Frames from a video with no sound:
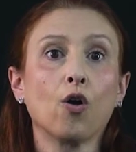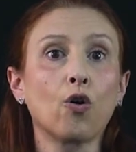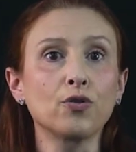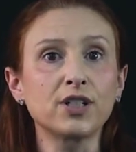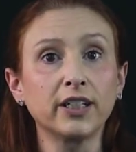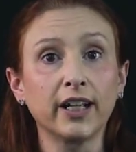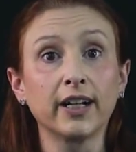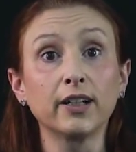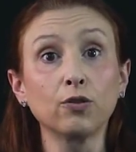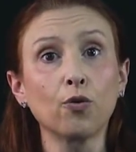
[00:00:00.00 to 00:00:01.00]

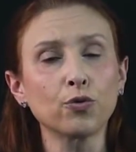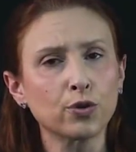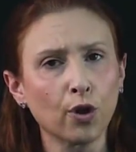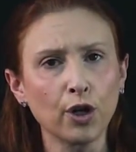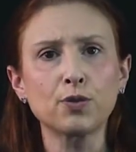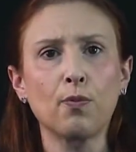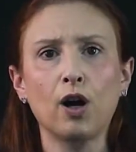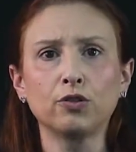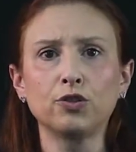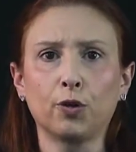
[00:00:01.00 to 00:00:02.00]
considerando os dois
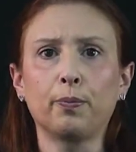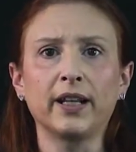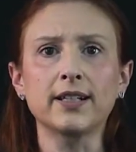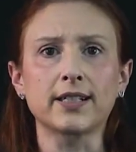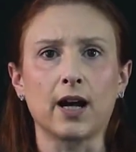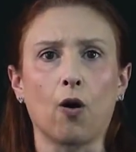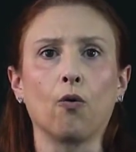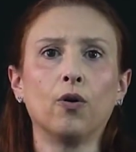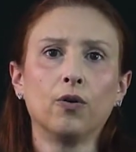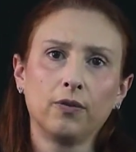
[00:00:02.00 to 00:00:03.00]
modos de operação,
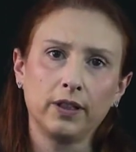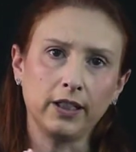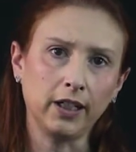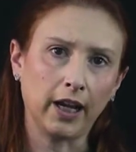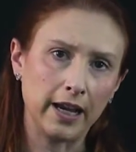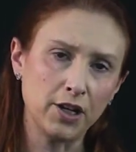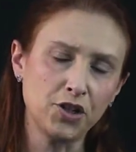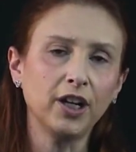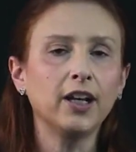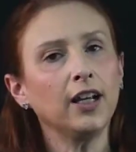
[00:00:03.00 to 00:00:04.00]
em
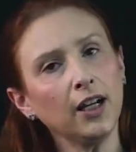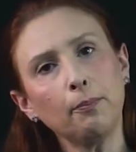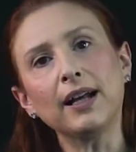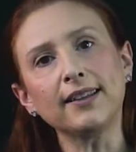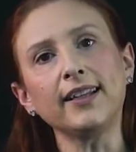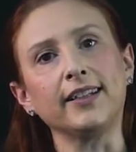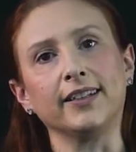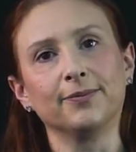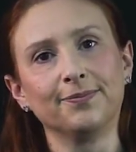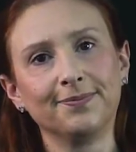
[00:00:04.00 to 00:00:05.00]
rede e
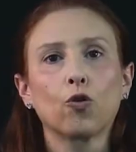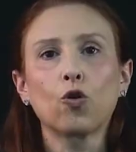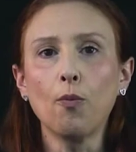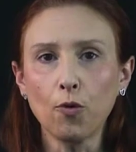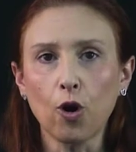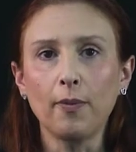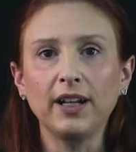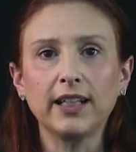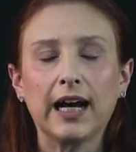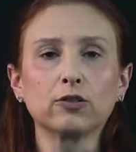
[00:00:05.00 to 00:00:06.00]
bateria. Como
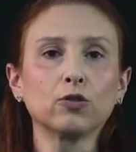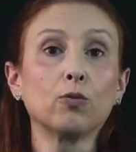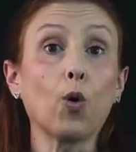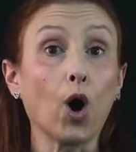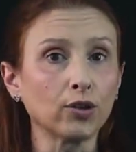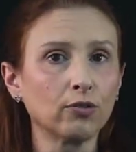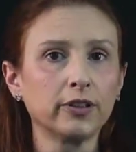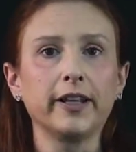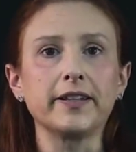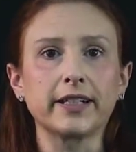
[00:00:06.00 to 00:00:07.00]
comentado no módulo
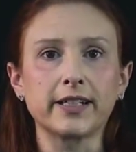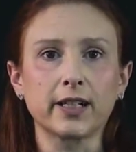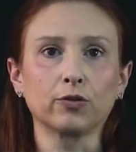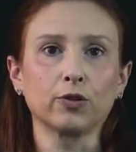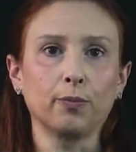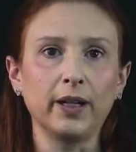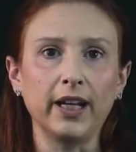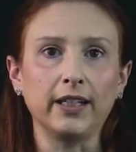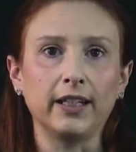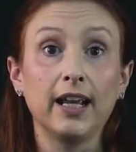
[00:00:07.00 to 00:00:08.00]
de descrição do
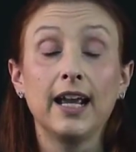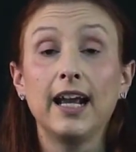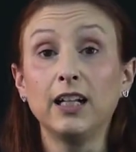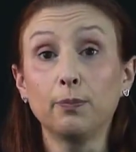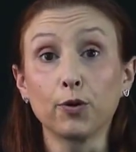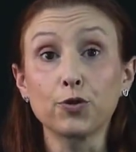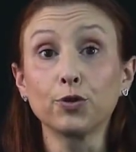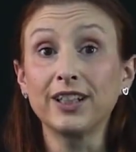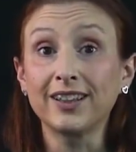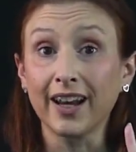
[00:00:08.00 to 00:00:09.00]
NoBreak, ele
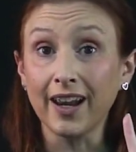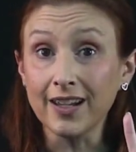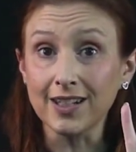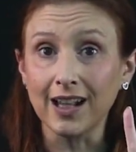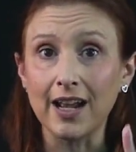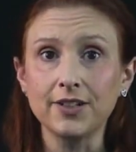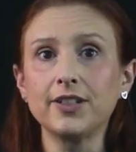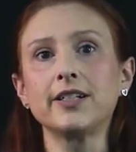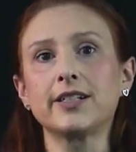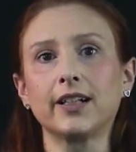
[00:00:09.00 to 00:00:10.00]
possui três LEDs
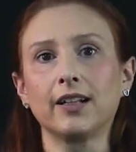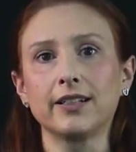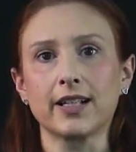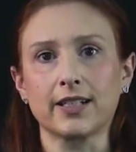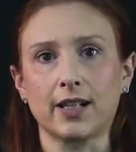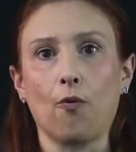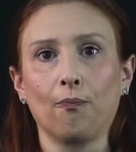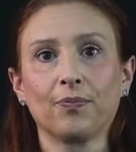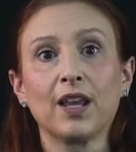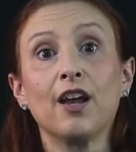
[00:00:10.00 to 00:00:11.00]
de sinalização.
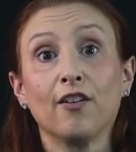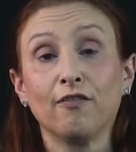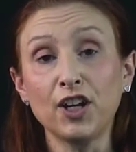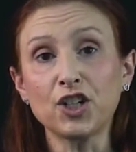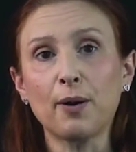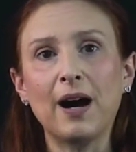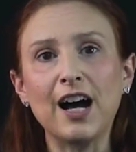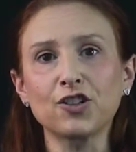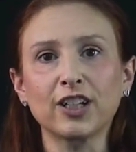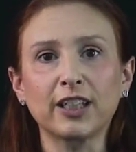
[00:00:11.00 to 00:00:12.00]
Veja
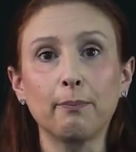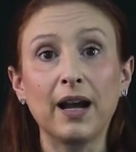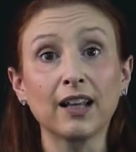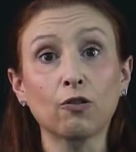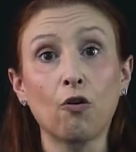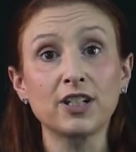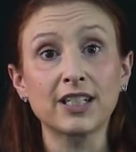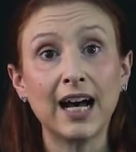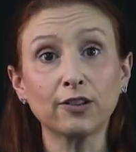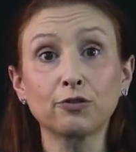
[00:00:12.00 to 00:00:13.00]
abaixo a tabela com o
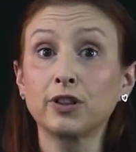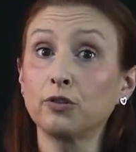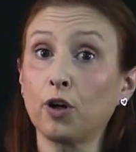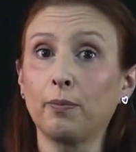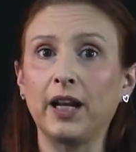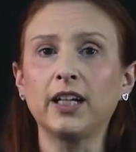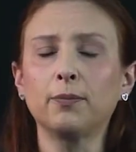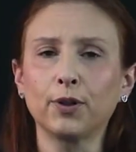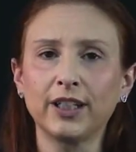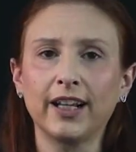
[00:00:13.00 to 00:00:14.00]
status que o NoBreak
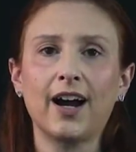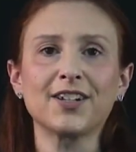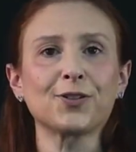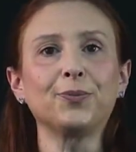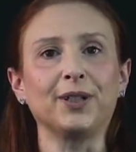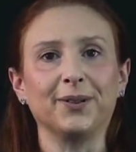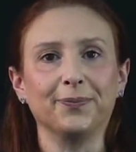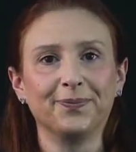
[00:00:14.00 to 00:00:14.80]
poderá assumir.